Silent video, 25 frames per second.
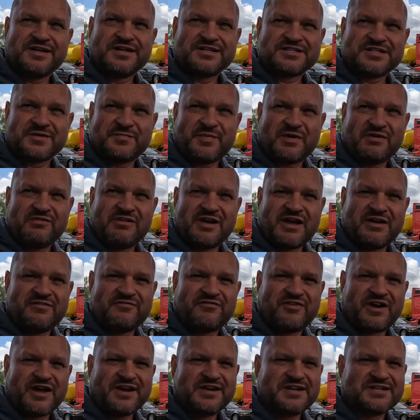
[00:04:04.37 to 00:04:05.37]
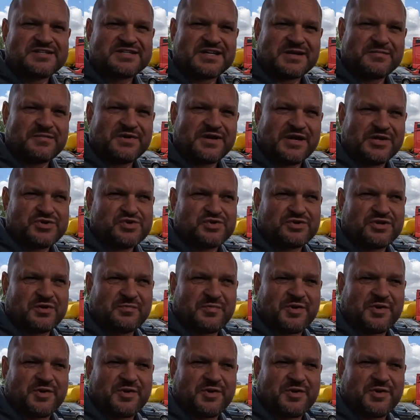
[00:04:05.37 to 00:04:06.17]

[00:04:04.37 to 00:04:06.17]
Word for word: «не заправляем в канистры» меня чуть